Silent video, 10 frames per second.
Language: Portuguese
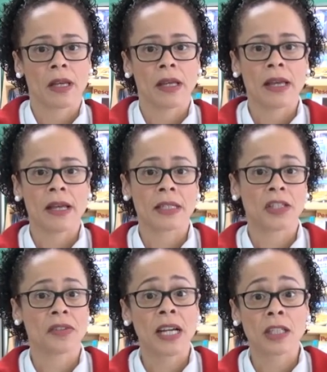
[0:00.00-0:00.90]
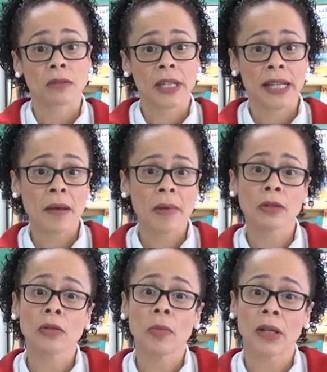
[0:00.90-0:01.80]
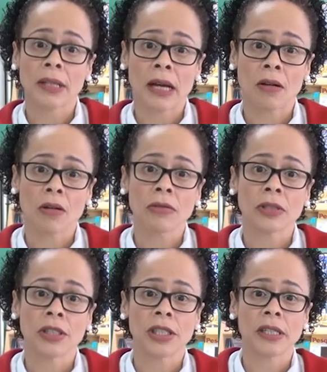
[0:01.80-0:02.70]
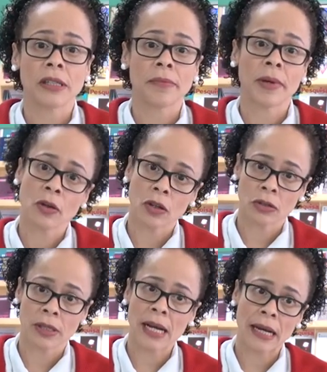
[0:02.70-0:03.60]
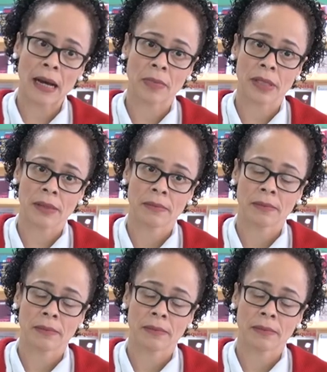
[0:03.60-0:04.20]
É, essa atividade é o treinamento do portal de periódicos da CAPES.